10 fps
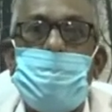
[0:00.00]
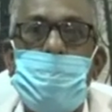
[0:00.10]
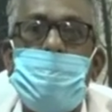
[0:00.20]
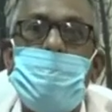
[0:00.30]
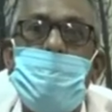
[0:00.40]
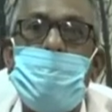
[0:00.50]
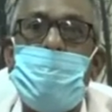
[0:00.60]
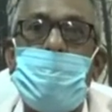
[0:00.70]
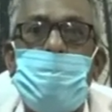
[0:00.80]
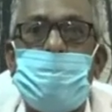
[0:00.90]

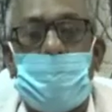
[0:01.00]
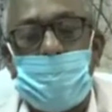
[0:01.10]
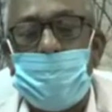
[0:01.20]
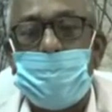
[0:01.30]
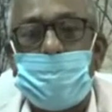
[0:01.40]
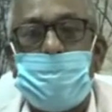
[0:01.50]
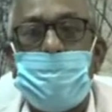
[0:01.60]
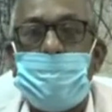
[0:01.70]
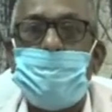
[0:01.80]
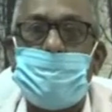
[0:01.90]
குளங்களில் ஓரளவு தண்ணி
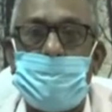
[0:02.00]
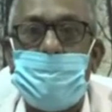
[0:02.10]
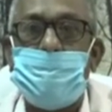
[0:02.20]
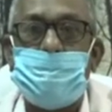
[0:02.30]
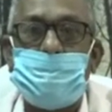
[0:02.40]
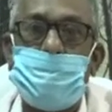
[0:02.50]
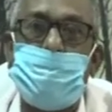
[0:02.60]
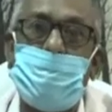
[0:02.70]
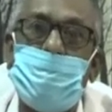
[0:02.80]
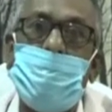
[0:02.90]
இருக்குது அந்த தண்ணியை வச்சு
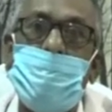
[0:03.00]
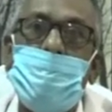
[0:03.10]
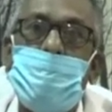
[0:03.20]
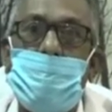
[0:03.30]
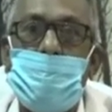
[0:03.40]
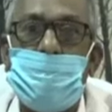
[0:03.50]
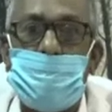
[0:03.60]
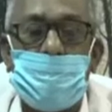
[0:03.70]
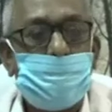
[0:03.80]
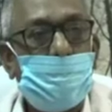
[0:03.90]
தான் இப்போ
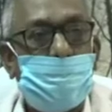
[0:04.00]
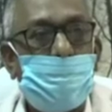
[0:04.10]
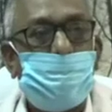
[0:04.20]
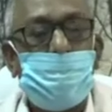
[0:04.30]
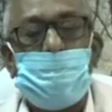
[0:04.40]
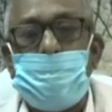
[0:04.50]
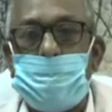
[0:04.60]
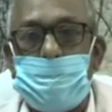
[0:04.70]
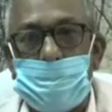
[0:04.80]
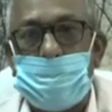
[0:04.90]
நெற்க
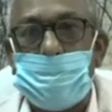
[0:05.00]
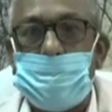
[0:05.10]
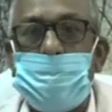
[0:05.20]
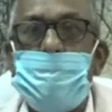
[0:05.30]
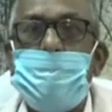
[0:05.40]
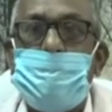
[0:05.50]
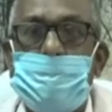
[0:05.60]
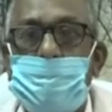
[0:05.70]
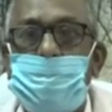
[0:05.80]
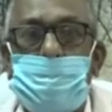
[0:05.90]
நெற்பயிர்கள் வந்து
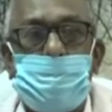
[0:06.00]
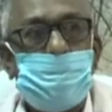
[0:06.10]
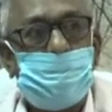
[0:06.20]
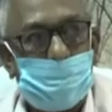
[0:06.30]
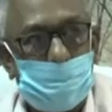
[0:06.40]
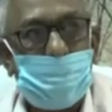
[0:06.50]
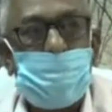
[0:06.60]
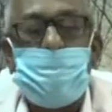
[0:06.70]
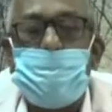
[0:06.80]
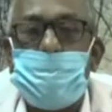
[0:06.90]
நடப்பட்டு இப்போ
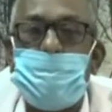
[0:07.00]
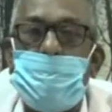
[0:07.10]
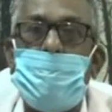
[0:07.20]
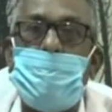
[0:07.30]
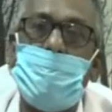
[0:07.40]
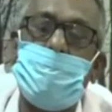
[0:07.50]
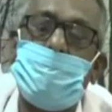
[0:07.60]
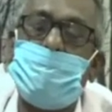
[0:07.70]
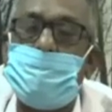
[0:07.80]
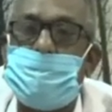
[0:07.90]
பயிர் நல்ல
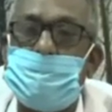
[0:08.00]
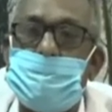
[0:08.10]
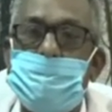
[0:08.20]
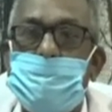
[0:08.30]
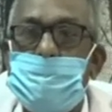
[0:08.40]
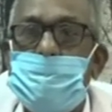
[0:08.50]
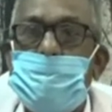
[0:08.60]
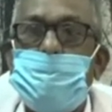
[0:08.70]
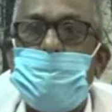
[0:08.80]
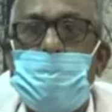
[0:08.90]
நிலையில் இருந்துகிட்டு இருக்குது
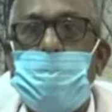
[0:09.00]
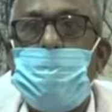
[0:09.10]
ஸோ